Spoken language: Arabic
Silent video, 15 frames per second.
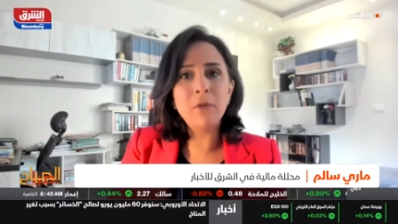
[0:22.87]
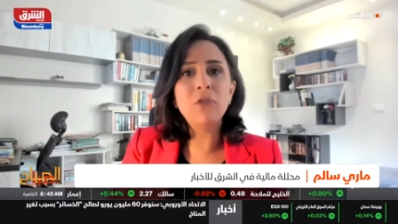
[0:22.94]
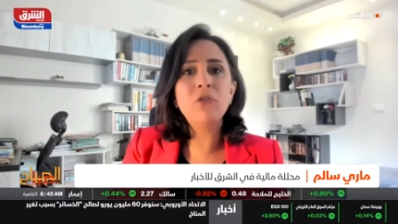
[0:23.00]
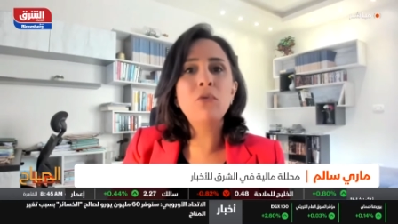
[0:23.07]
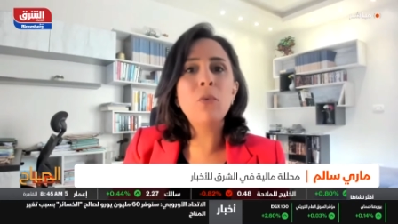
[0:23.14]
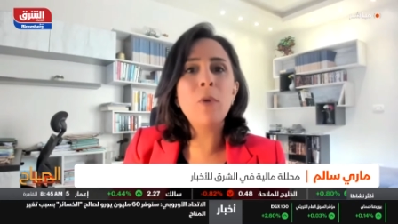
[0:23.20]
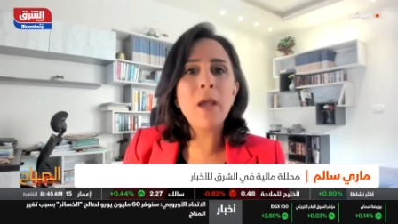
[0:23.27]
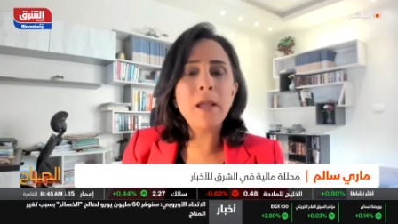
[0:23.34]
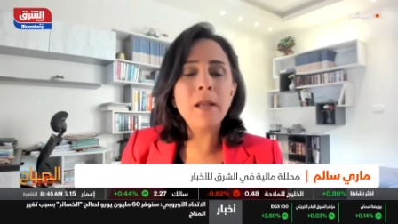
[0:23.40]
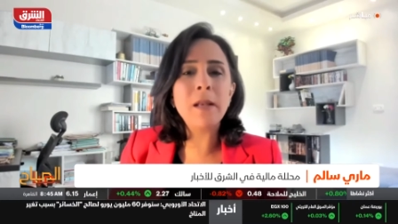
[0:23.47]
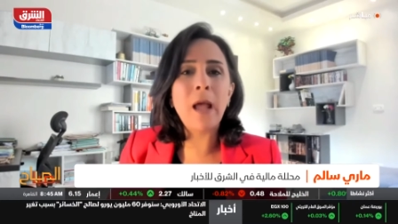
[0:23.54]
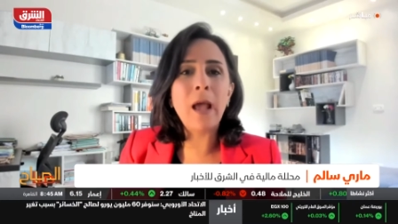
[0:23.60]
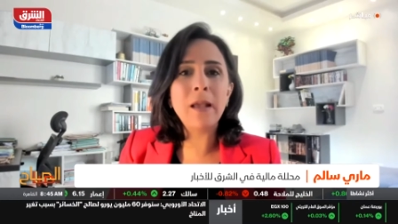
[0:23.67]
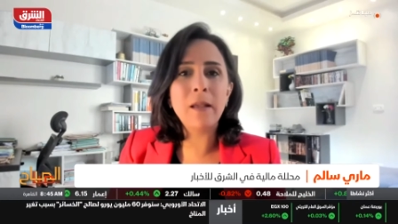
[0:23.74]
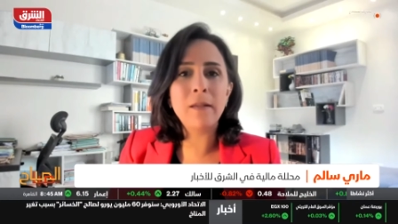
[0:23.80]
من شوي
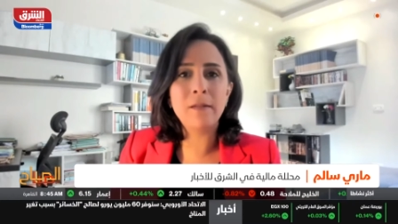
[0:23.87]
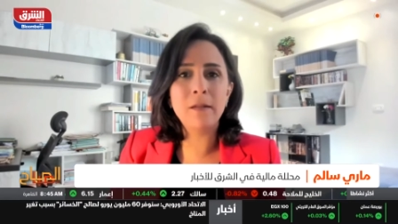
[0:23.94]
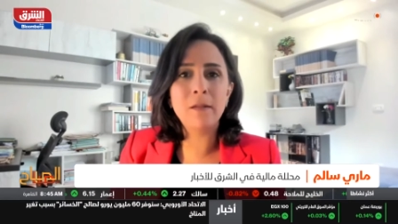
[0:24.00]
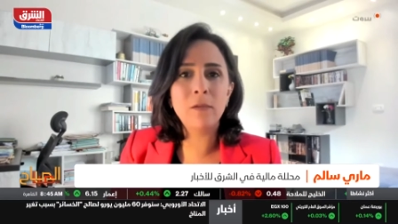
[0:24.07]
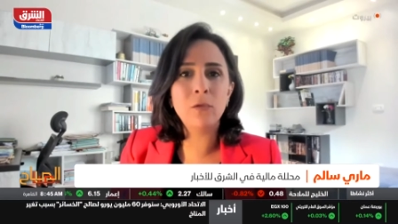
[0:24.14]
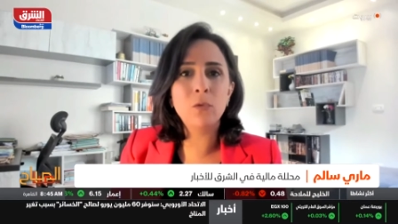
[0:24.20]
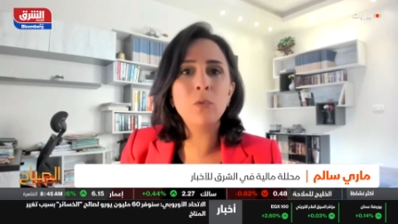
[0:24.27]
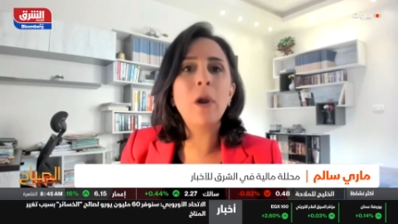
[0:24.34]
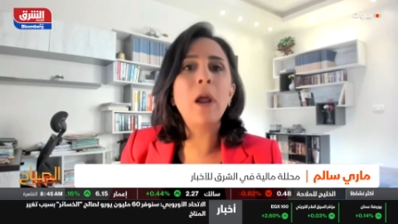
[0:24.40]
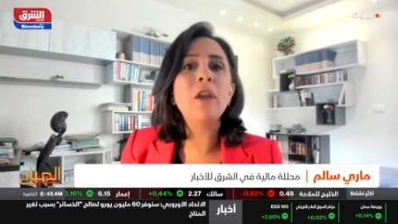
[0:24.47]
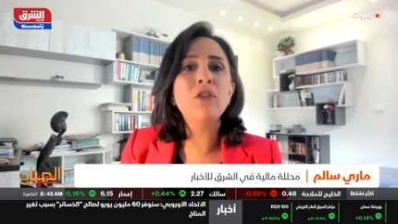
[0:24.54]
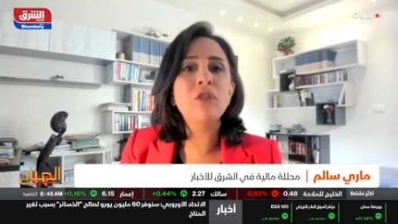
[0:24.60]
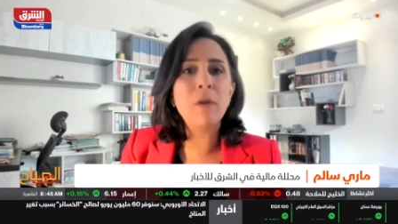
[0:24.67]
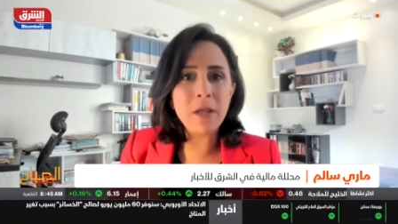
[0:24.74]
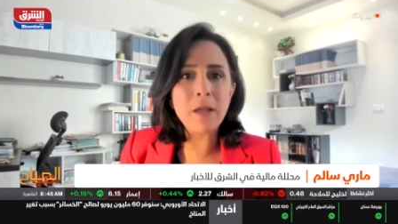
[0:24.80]
انعكست صوره
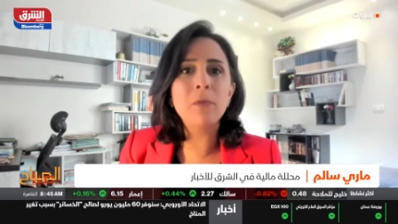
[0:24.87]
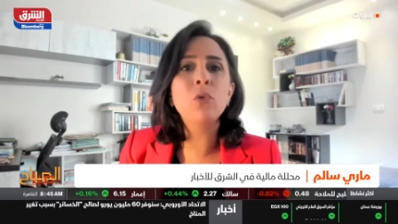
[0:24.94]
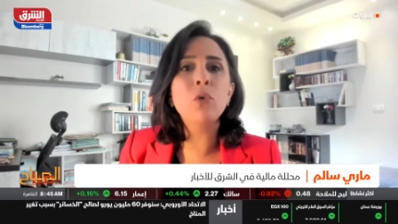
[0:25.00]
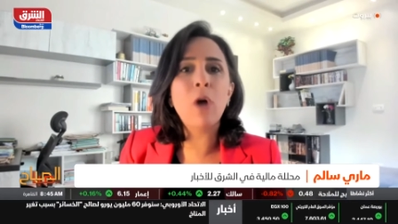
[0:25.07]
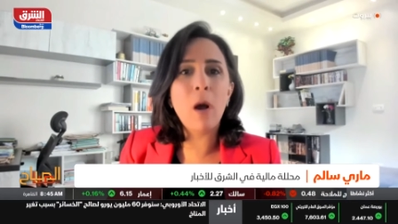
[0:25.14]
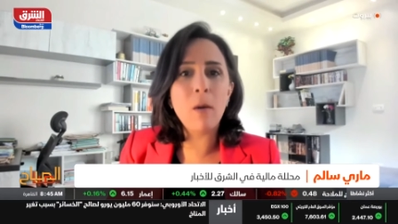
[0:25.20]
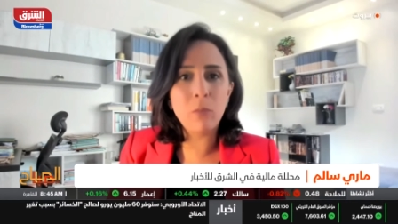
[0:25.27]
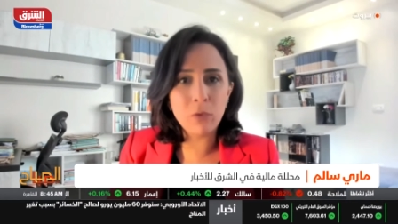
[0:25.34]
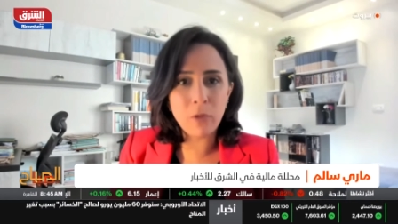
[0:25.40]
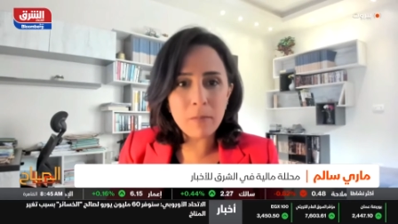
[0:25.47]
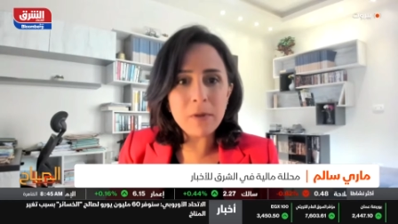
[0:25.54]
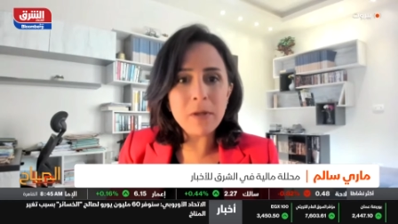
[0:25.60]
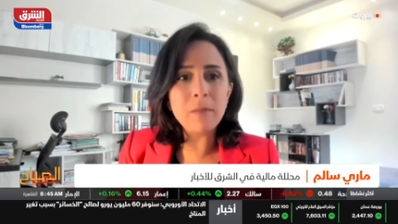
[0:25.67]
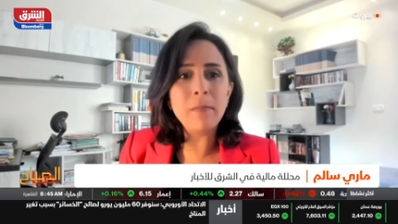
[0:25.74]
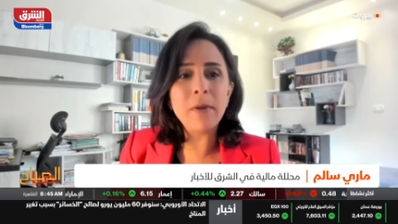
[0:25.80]
ايجابيه بسوق
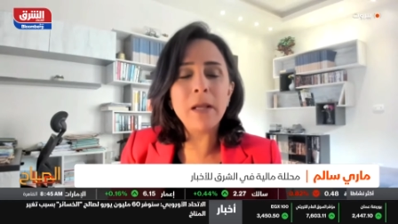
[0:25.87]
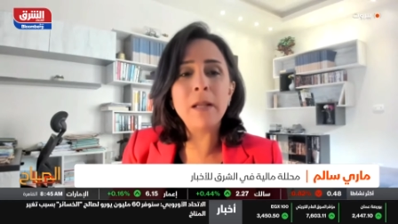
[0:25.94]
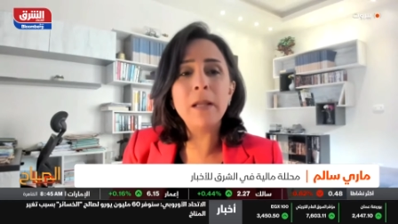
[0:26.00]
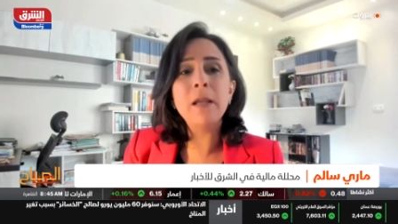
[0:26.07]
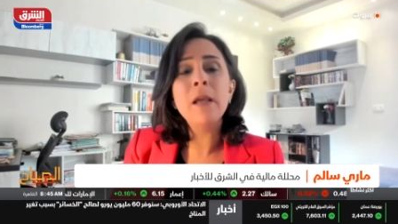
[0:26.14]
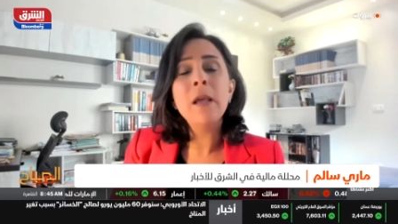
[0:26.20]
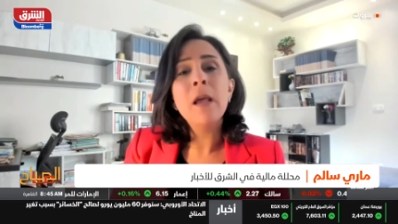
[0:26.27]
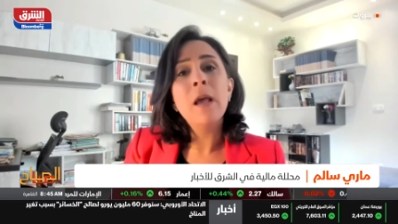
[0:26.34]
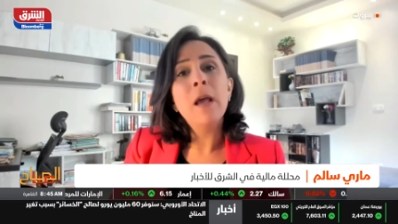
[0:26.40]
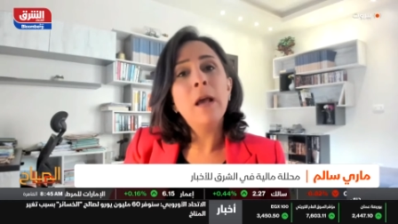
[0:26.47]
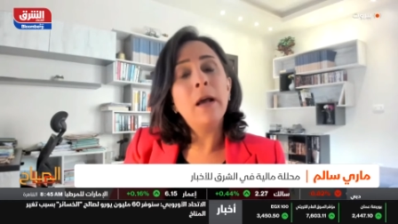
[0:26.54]
ابو ظبي المالي